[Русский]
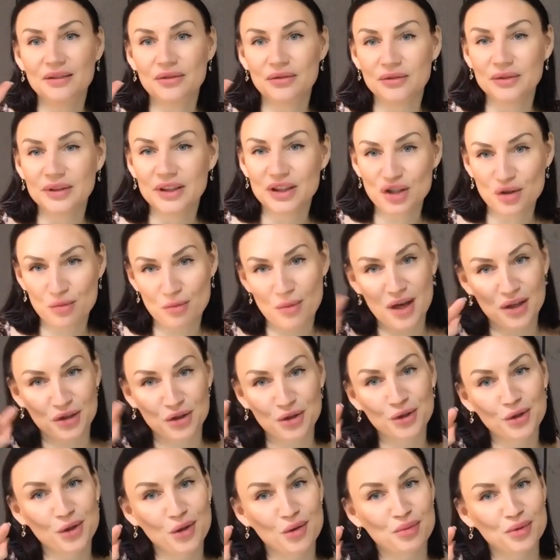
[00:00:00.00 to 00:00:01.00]

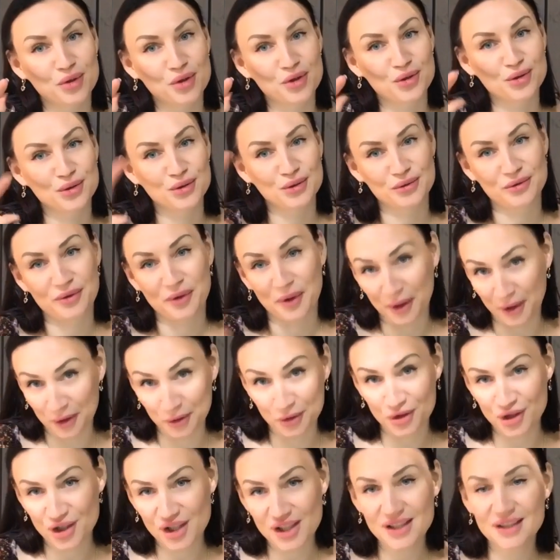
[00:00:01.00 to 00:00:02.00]
нажимаешь кнопочку
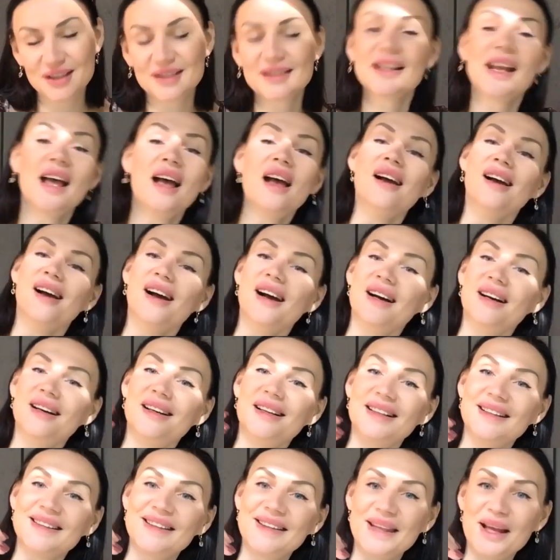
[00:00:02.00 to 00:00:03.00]
«Включить»,
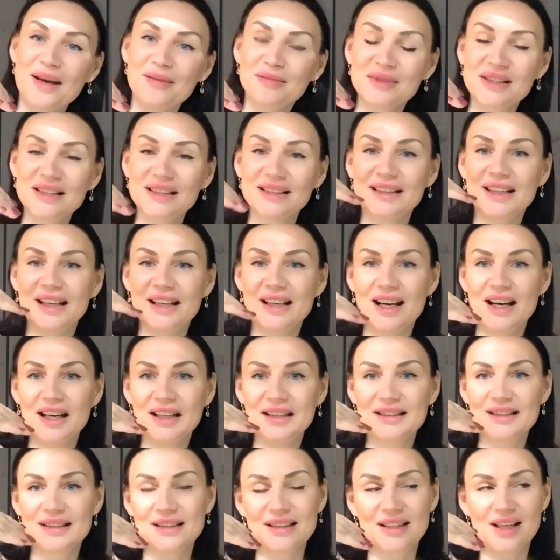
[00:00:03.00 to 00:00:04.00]
а, там
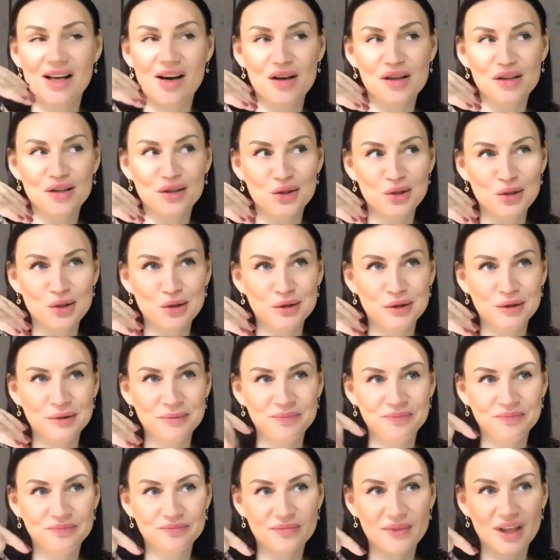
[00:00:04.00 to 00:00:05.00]
загорается
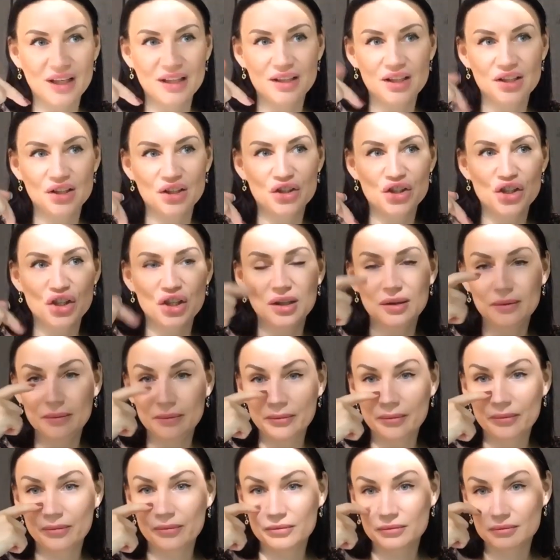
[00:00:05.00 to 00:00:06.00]
сразу
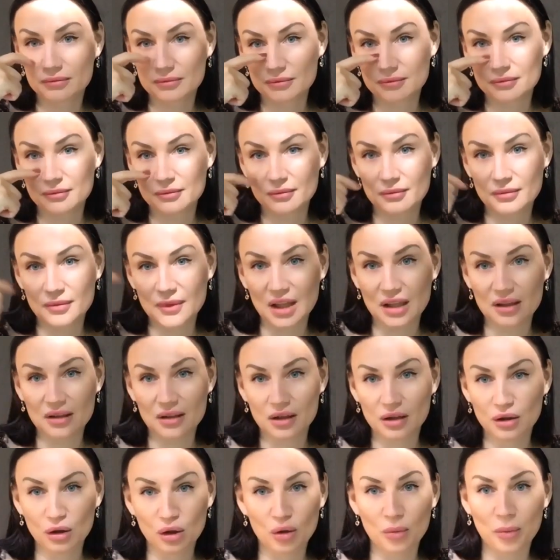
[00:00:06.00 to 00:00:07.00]
режим
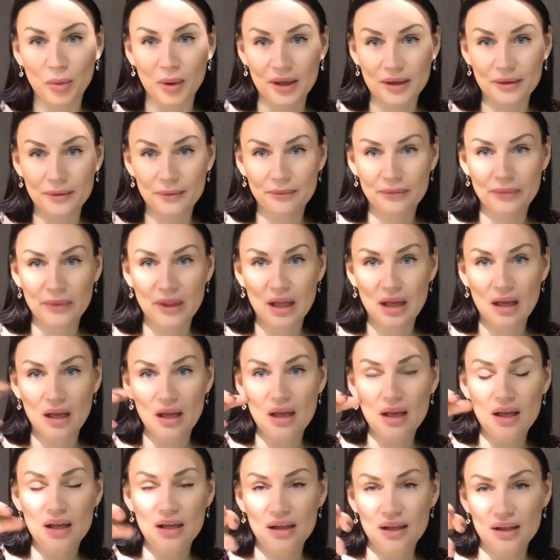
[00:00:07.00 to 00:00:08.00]
хлопок.
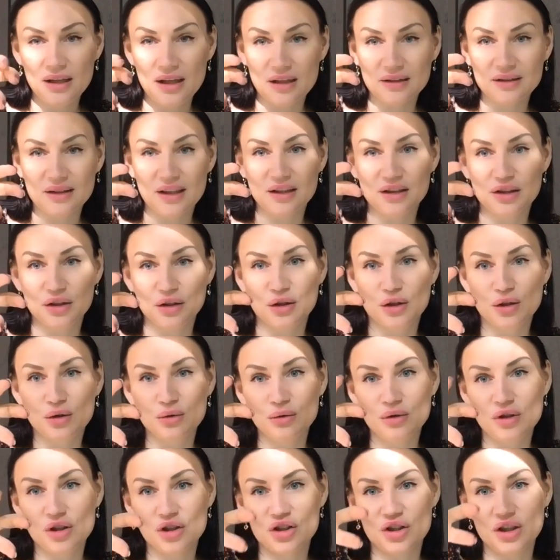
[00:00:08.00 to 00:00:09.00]
И когда ты
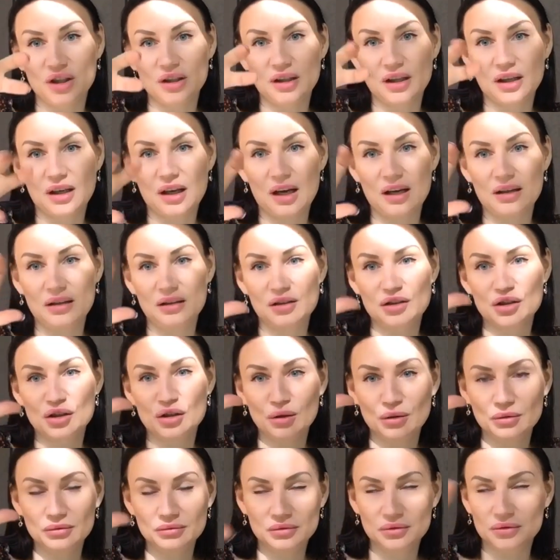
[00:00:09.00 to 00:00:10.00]
крутишь это
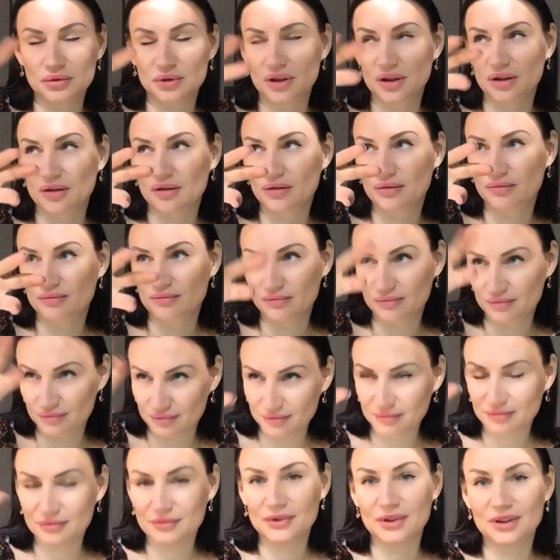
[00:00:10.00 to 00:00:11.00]
кольцо, ну, этот,
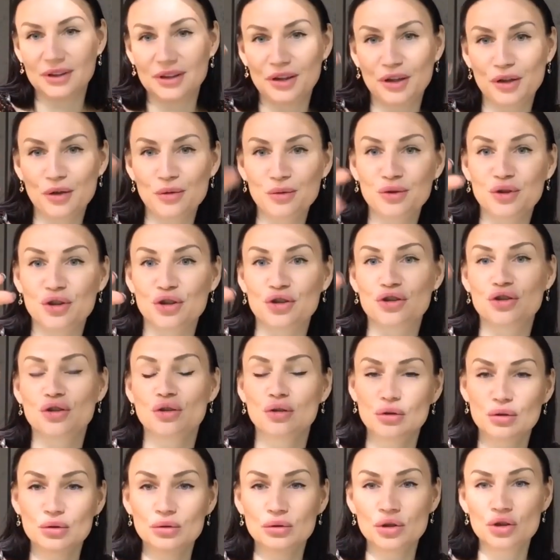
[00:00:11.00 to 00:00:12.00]
крутишь
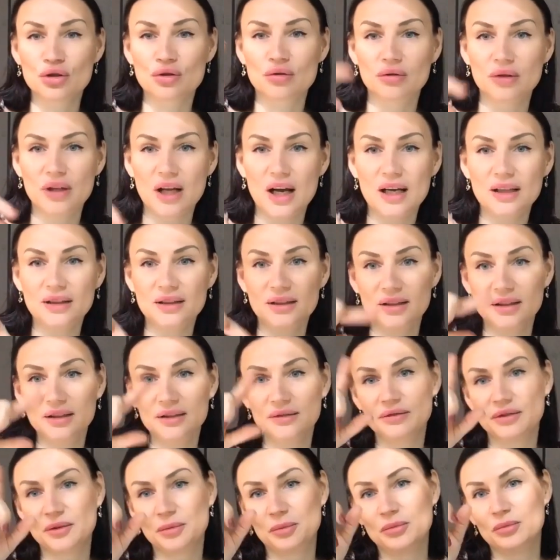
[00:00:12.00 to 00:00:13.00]
ручку, да,
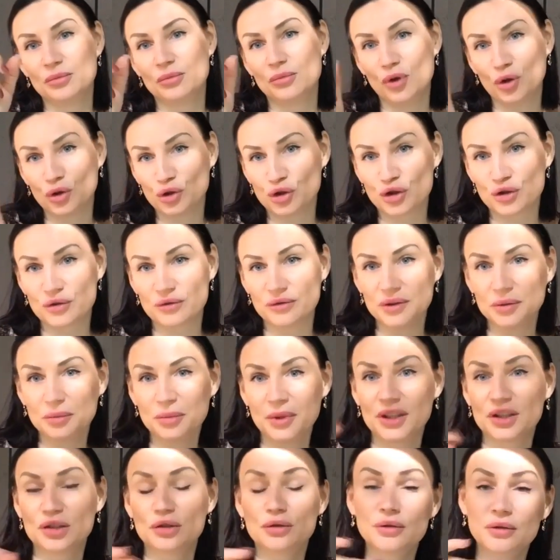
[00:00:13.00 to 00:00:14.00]
ты вы, можешь
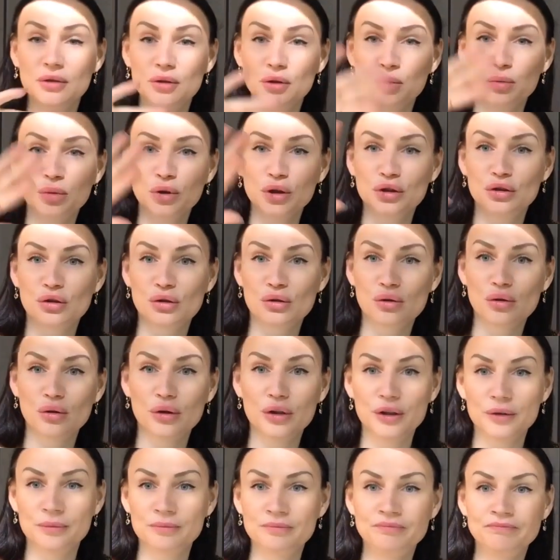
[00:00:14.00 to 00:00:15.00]
выбрать любой
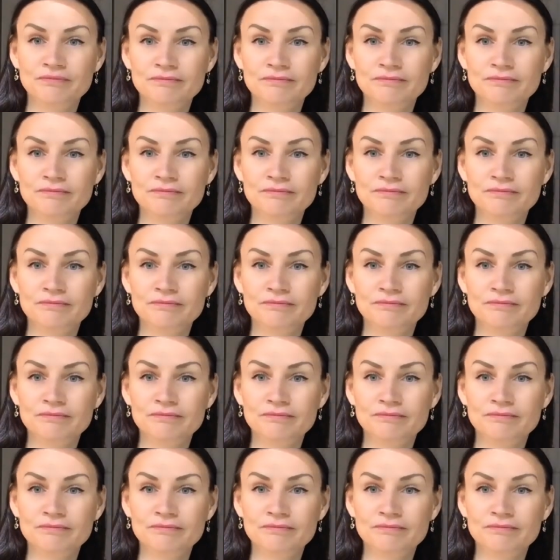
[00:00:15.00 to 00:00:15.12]
другой